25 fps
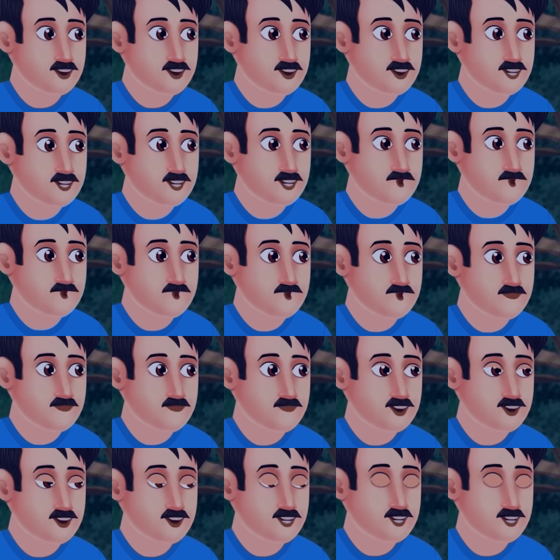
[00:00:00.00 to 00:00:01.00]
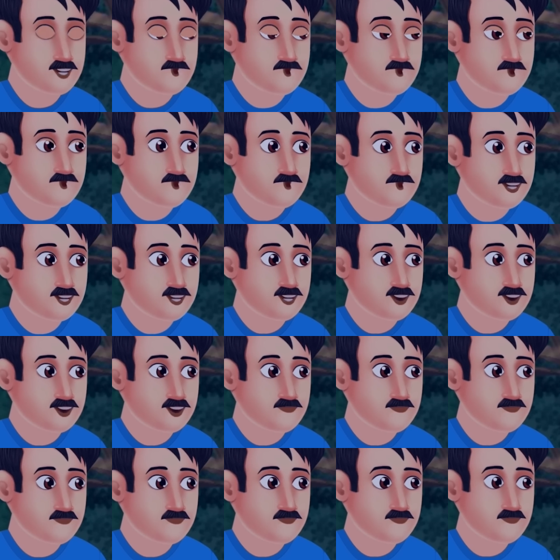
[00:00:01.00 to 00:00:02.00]
अब हमारे पास भी खूब पैसा होगा
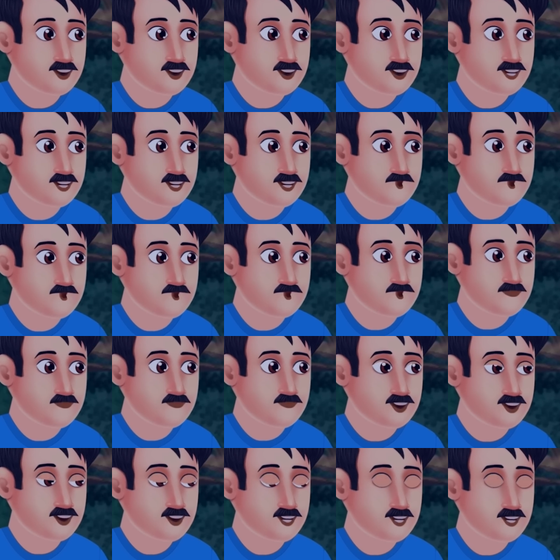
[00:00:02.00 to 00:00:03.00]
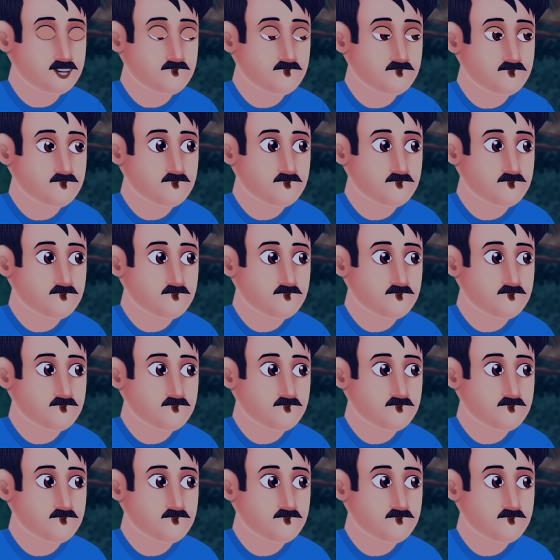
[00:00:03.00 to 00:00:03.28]
पर तुम ये बात किसी से मत